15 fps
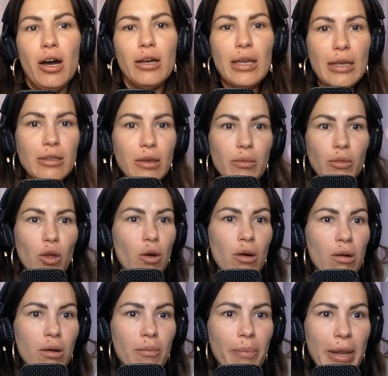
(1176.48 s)
eh, no,
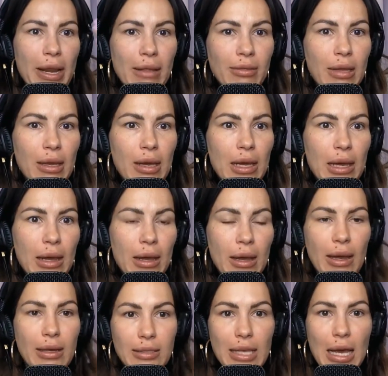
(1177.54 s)
pírate.
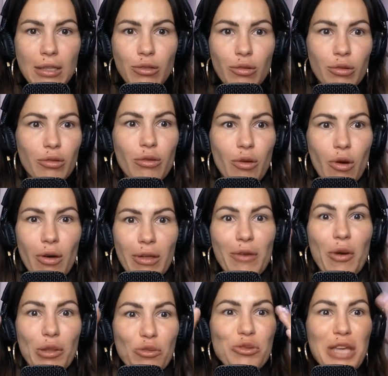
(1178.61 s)
Exacto, ¿no?
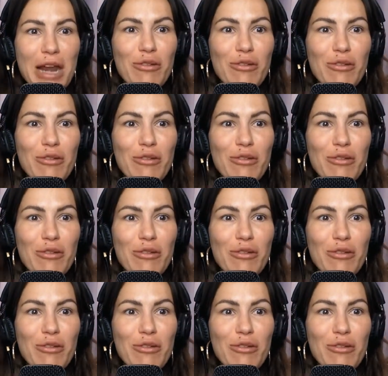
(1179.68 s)
Cuando ya